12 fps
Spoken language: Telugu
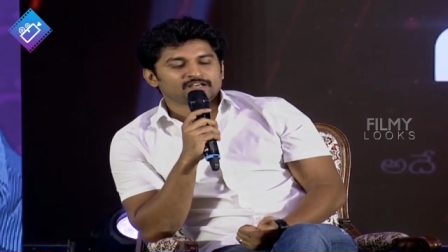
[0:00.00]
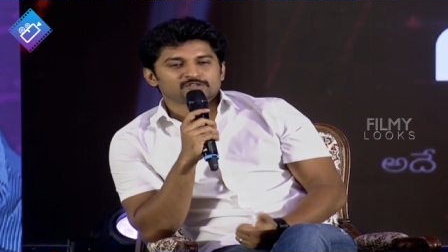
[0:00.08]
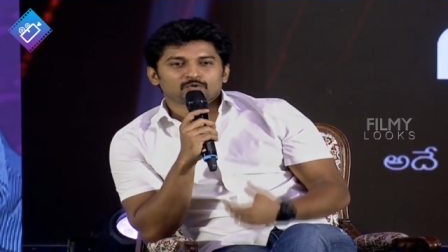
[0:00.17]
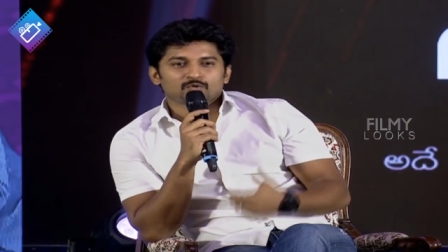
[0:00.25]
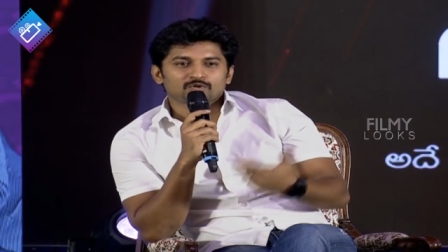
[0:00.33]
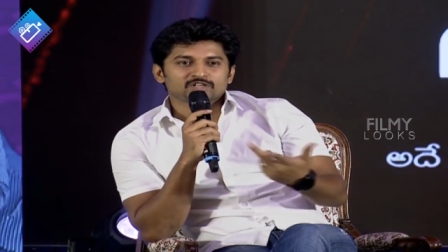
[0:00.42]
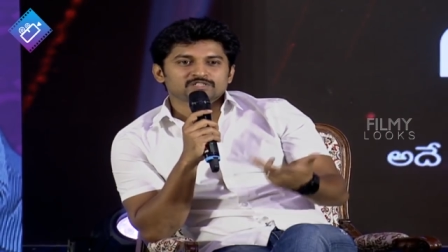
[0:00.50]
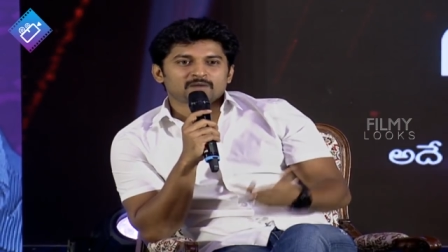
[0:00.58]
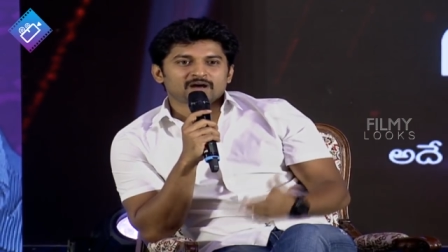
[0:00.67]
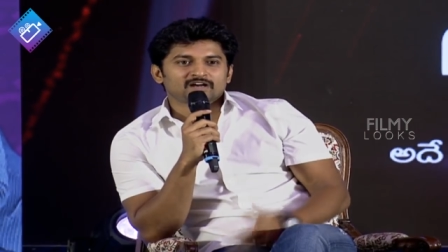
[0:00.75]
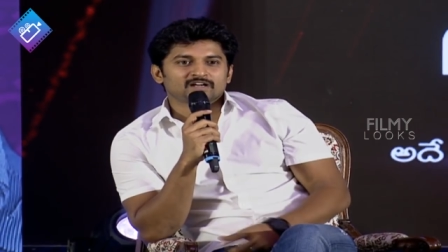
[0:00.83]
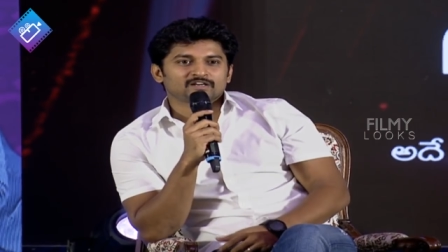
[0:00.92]
ఈ షో గురించి
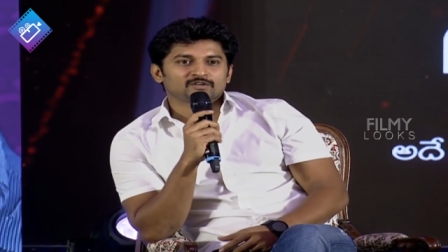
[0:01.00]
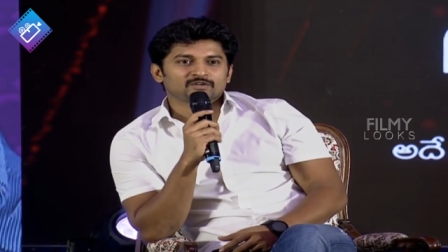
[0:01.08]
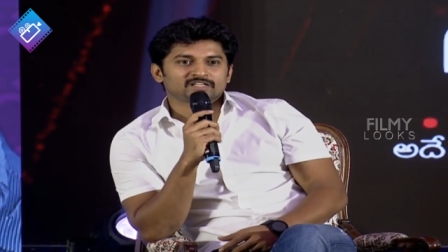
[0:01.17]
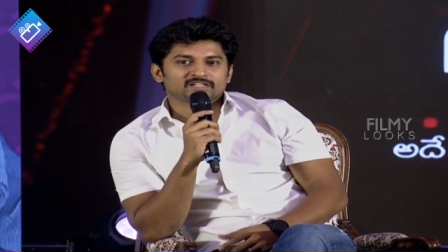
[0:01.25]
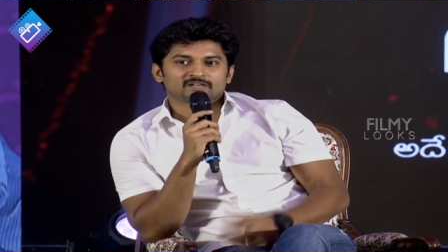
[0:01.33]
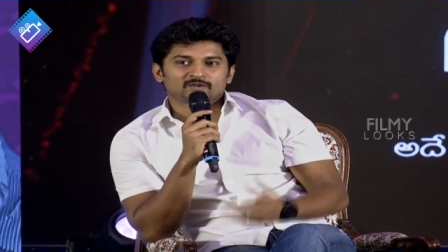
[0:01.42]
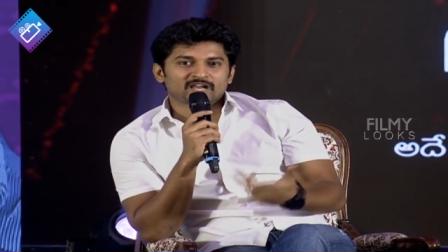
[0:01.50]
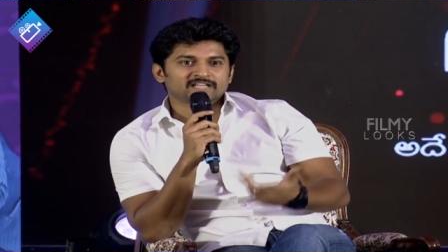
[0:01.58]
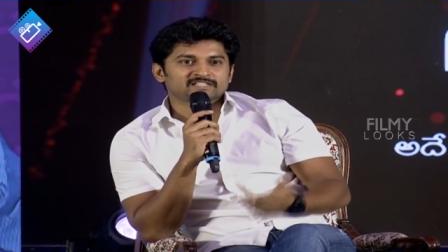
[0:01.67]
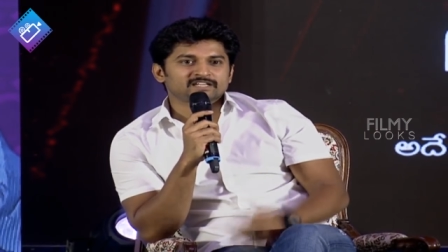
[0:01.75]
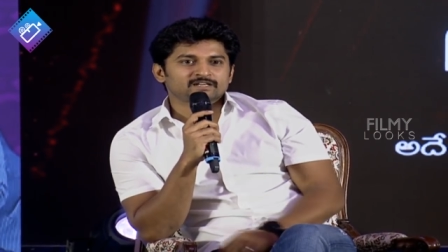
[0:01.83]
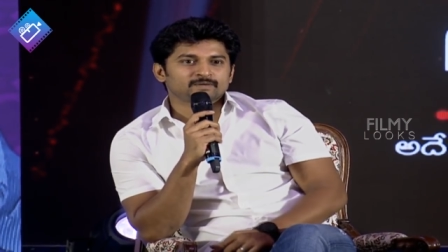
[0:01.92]
మాట్లాడటం లేదంటే వాళ్ళ
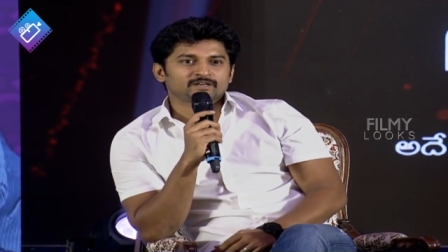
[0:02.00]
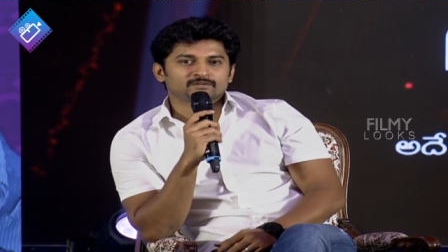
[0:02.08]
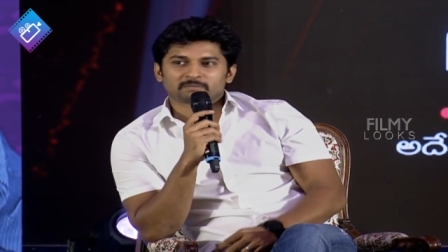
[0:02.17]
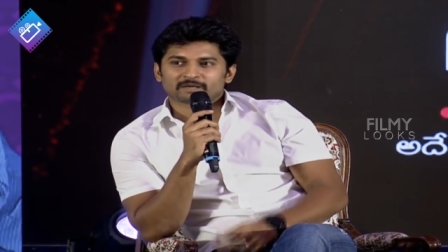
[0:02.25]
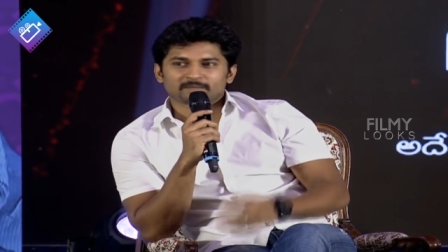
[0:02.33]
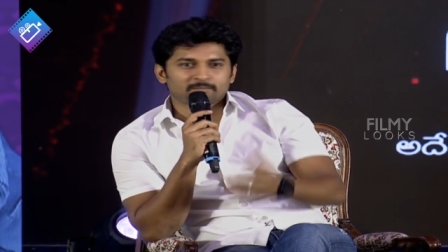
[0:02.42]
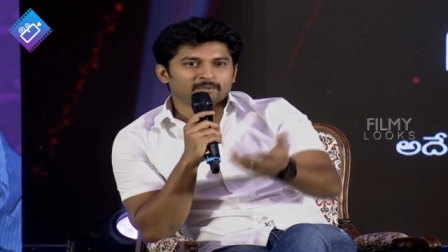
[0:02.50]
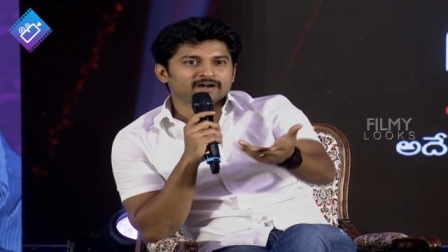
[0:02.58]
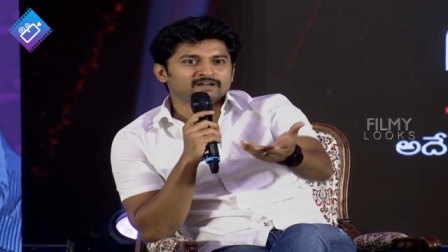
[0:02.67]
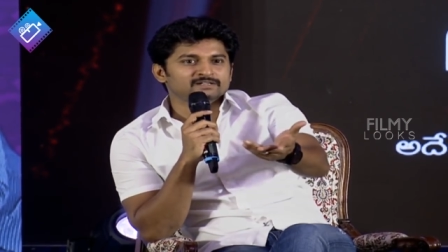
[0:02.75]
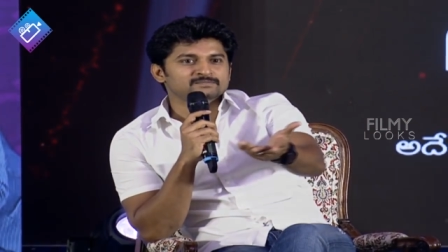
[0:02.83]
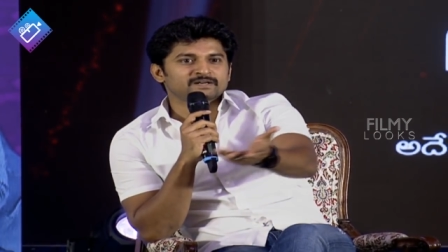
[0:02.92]
ఎక్సైట్మెంట్ ఈ
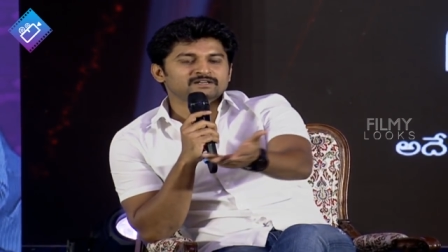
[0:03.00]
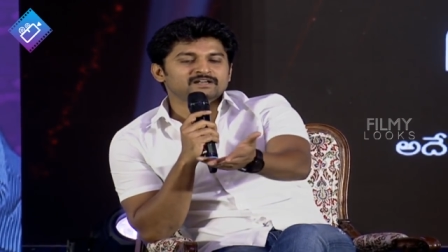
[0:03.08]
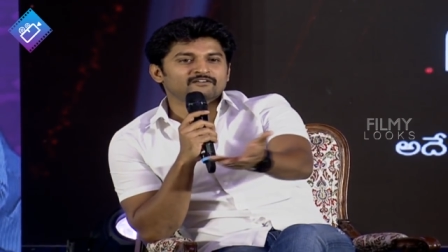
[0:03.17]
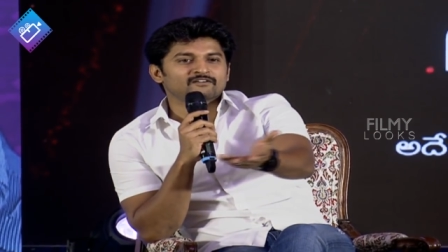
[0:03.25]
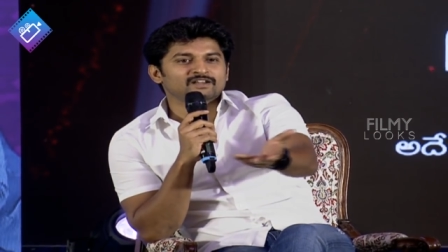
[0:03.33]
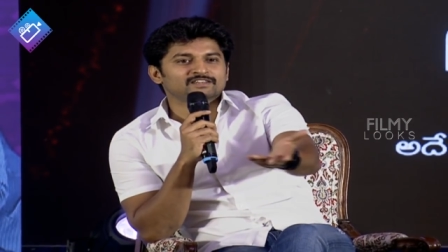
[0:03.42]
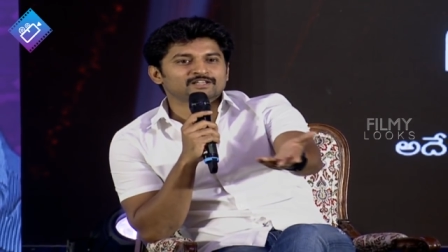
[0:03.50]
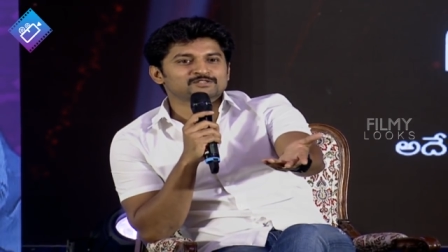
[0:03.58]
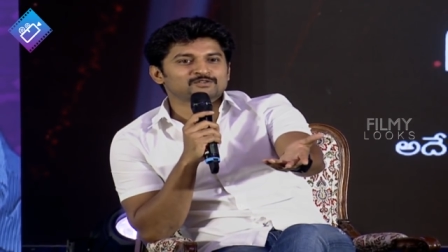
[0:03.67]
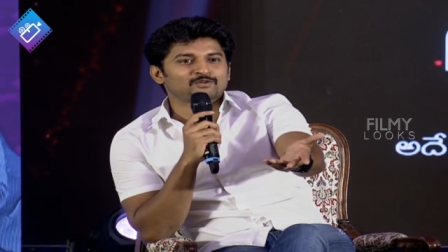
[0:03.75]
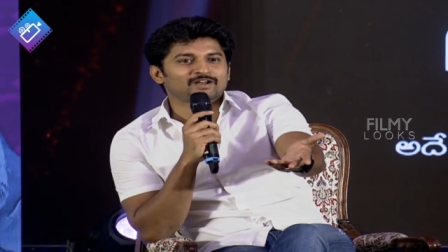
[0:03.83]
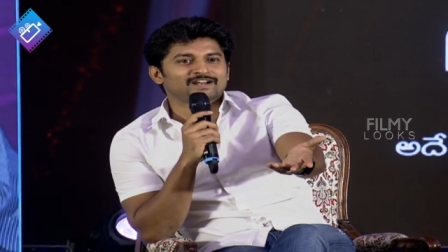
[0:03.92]
పార్టిసిపెంట్లు ఎవరైనా
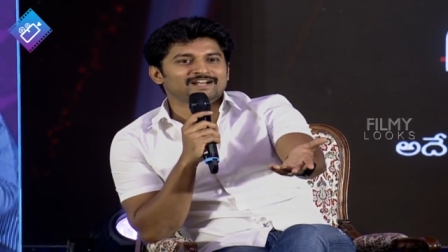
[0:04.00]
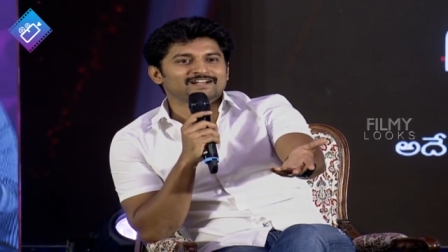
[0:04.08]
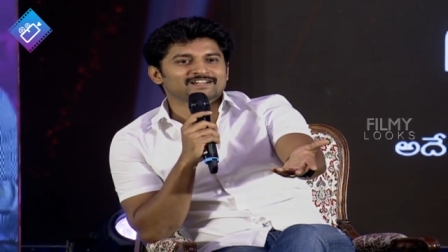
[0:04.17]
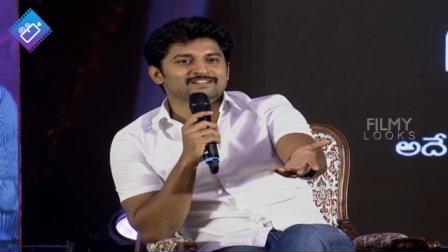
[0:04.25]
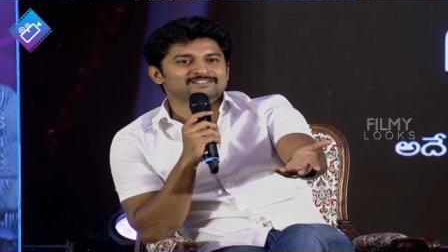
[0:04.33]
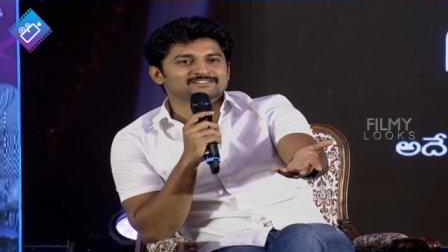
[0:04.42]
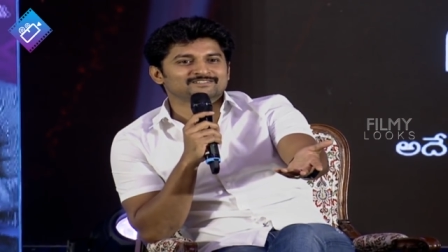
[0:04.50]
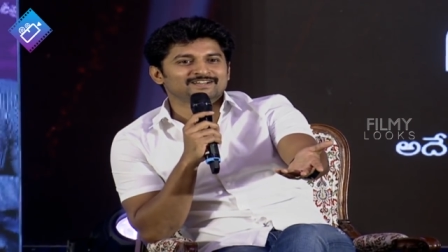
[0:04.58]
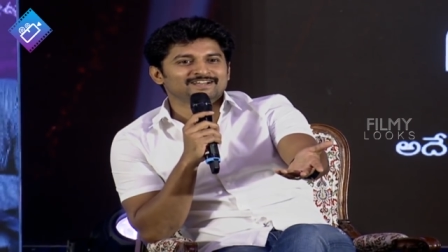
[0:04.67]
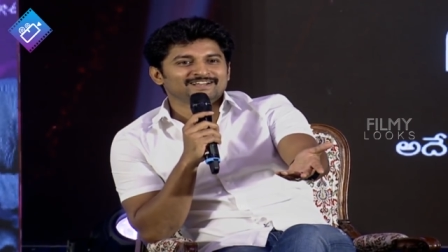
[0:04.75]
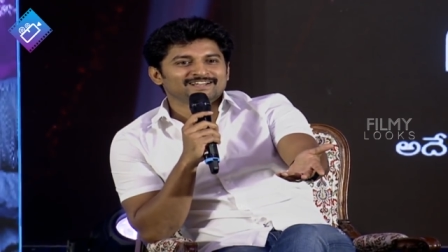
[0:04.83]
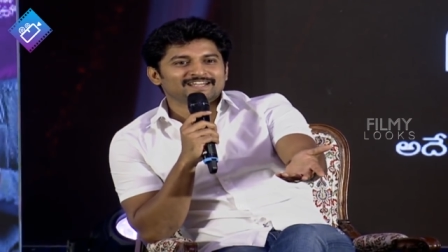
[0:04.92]
తెలుసుకోవాలని ఇంట్రెస్ట్
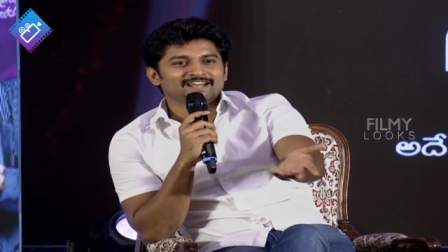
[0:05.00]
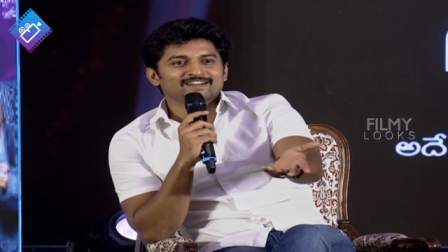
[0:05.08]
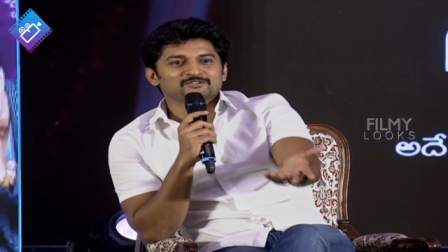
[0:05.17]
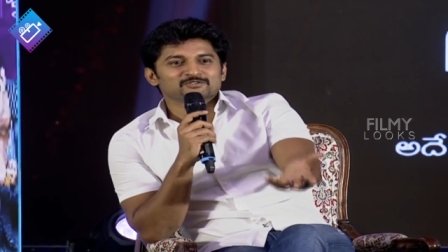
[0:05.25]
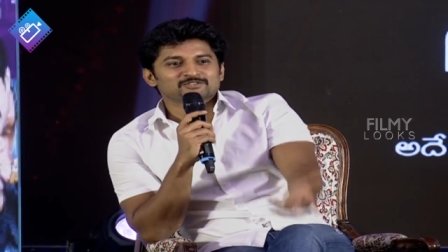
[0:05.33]
ఇవన్నీ